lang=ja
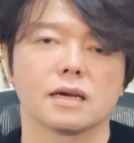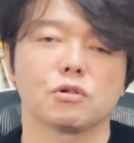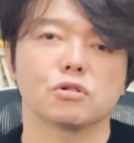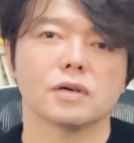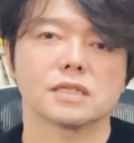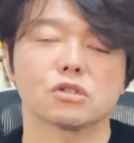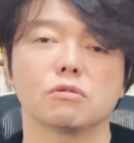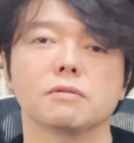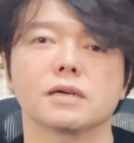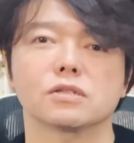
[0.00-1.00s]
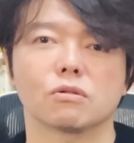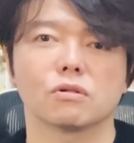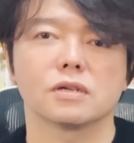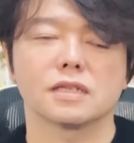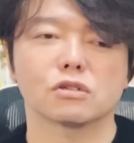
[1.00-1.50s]
僕は仕込みますと。
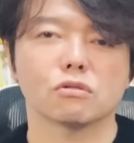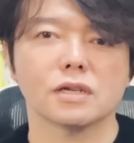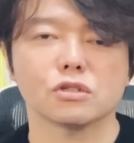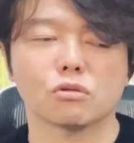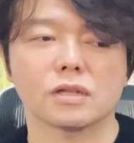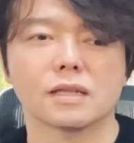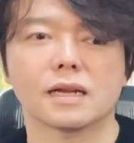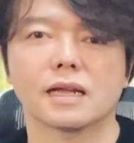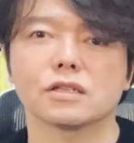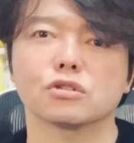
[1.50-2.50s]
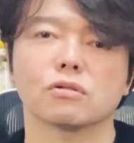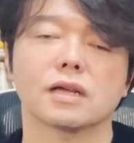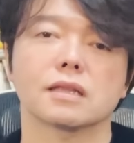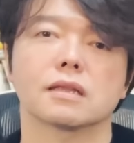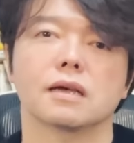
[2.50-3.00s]
でその後ね、ちょっと一旦難聴に
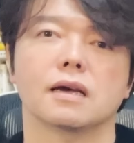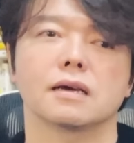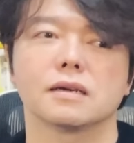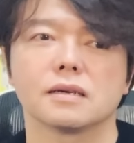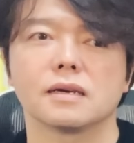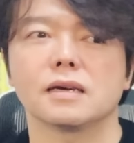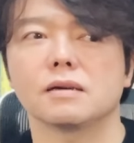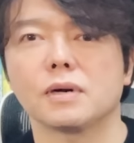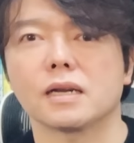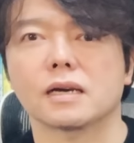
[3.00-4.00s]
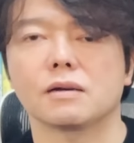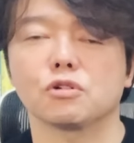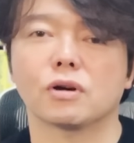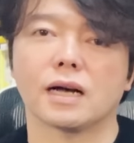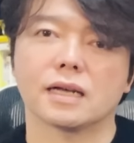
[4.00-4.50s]
なって、えー、まあね、
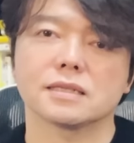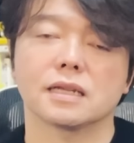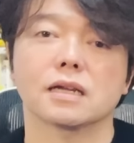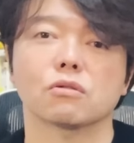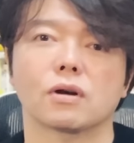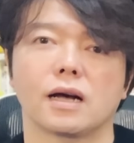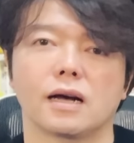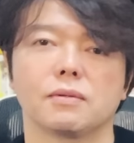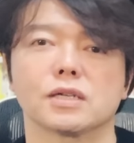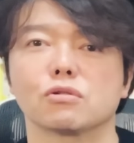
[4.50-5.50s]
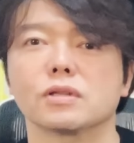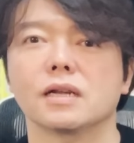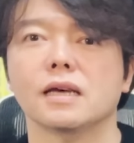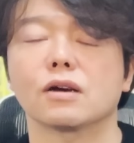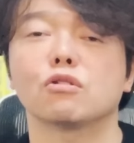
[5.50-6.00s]
上岡外れたとか、まあそういっ
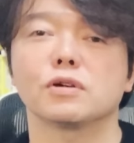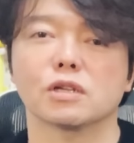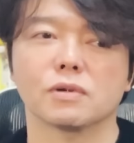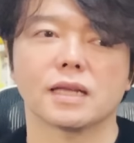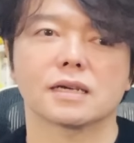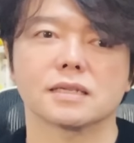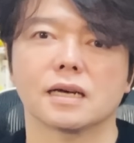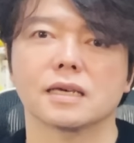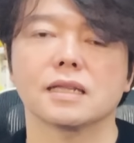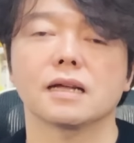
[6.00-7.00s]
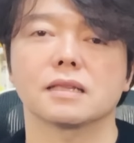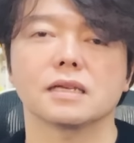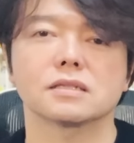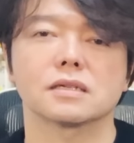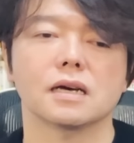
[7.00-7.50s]
たね、コメントもたくさん来たん
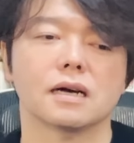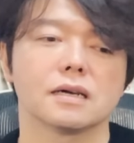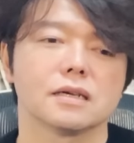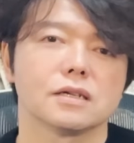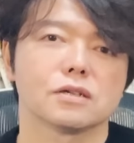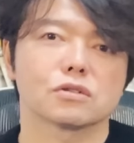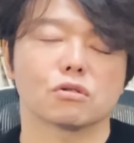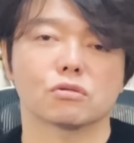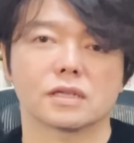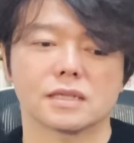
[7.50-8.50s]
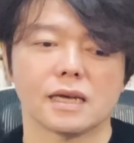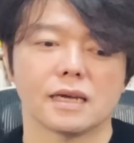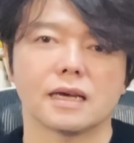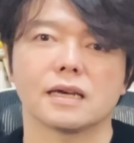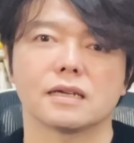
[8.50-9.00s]
ですが、その後ですね、
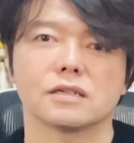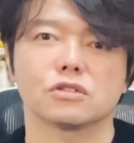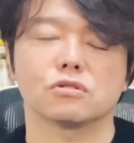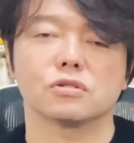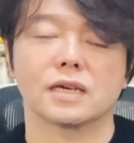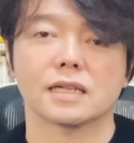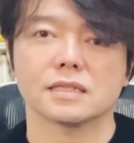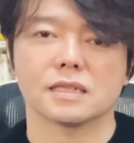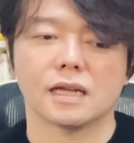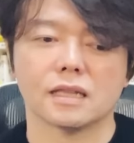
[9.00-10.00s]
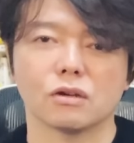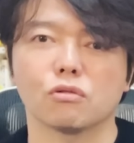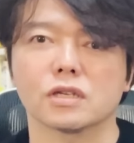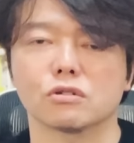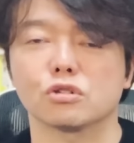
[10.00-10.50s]
えー、じゅうにがつになって
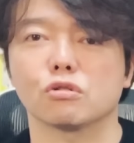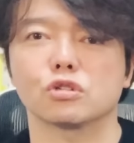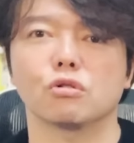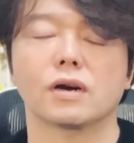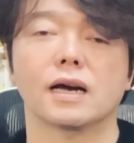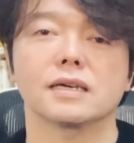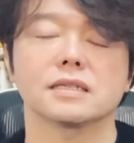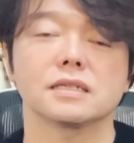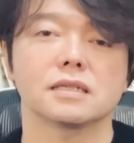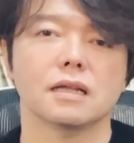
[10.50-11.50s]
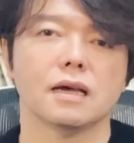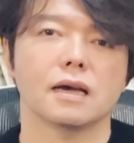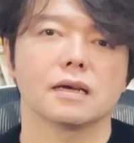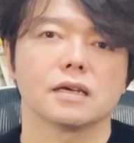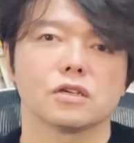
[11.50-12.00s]
大きく上昇を開始し
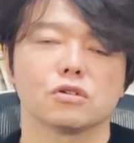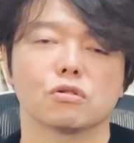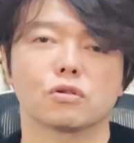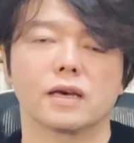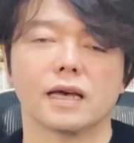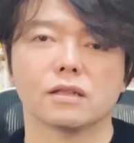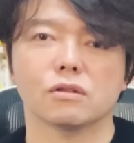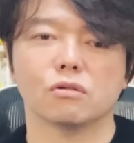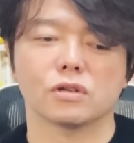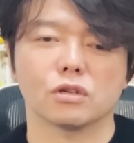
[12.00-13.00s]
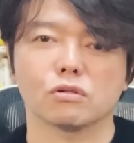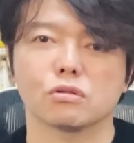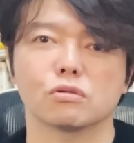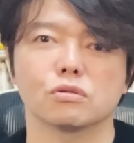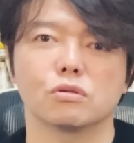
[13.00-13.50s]
て、予言通り、予
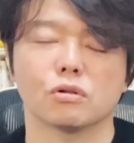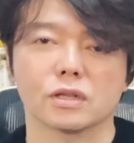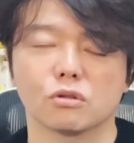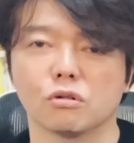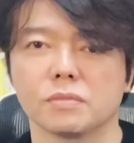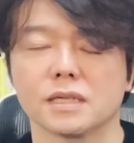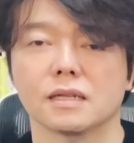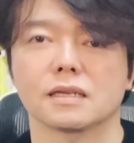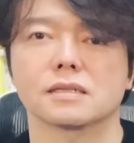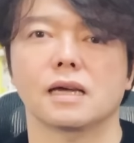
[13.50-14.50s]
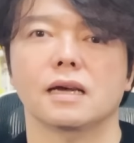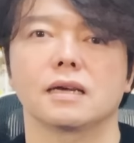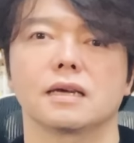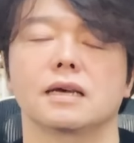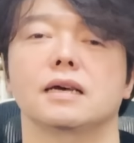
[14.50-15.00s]
測通り、ドンピシャでですね、
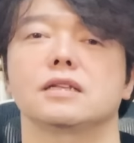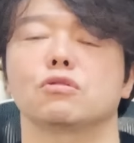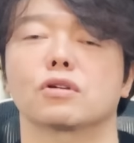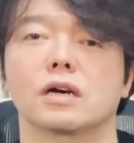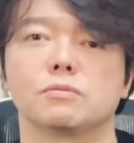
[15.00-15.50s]
えー、日本株